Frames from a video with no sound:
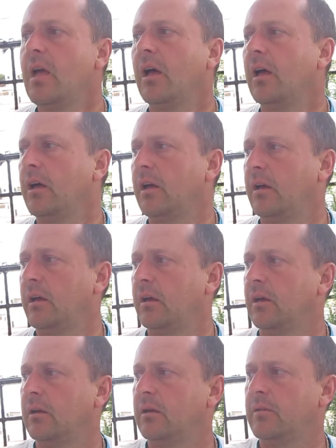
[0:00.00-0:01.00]

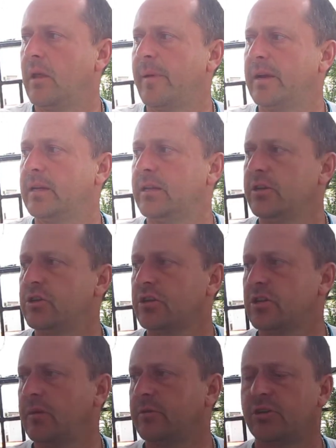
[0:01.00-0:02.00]
E, na marginesie
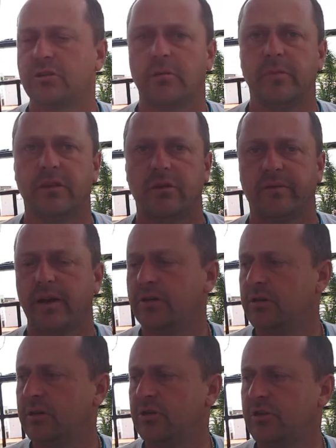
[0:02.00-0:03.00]
chciałem też
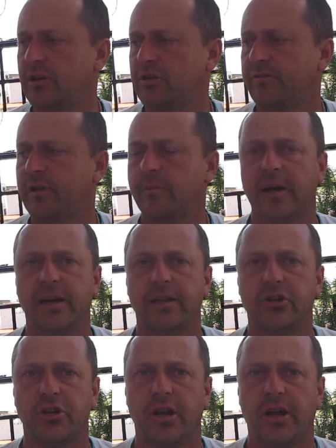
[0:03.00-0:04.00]
skomentować, iż nasza firma
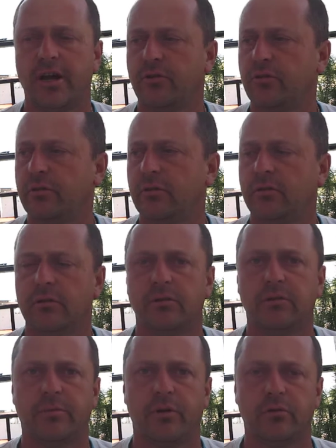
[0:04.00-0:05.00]
Energia Aron
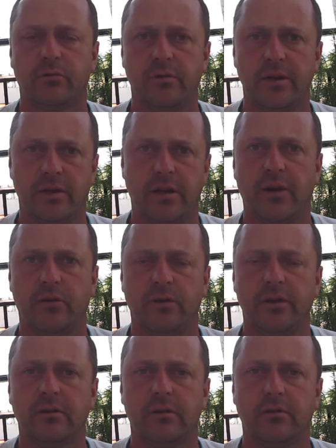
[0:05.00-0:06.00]
e, produkuje
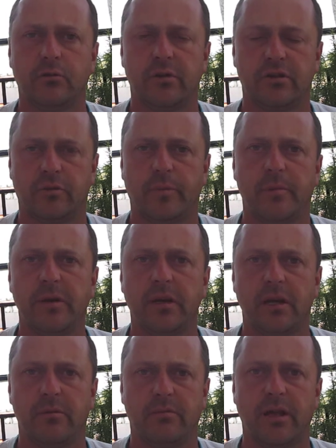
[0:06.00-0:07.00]
aronit, który jest
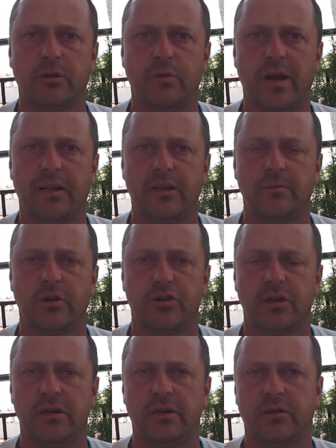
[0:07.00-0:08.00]
odpowiednikiem naturalnym.
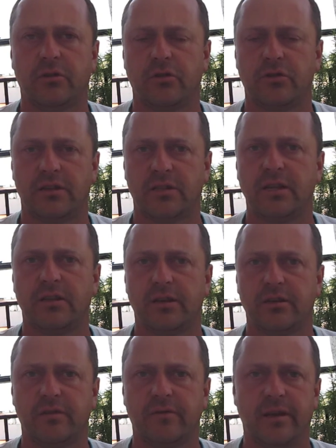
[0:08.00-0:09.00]
Jeżeli ktoś jest
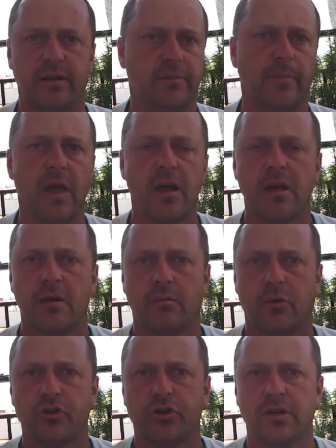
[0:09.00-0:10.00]
zainteresowany,
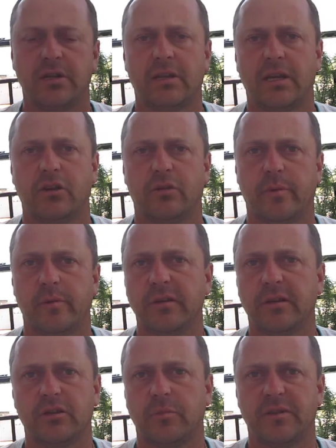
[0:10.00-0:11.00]
może taki
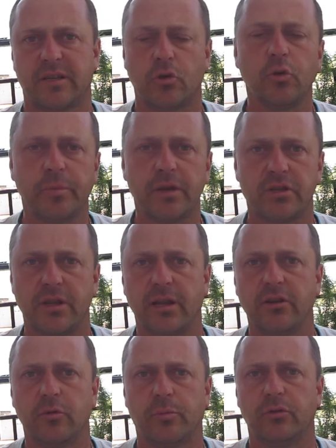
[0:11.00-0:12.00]
odpowiednik sobie zakupić na
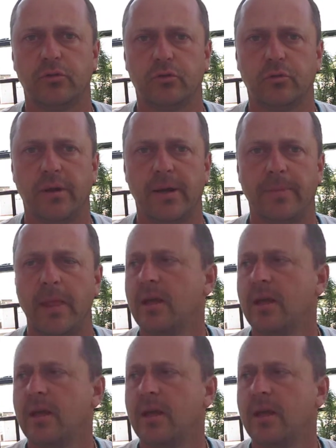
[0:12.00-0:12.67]
linku pod YouTube.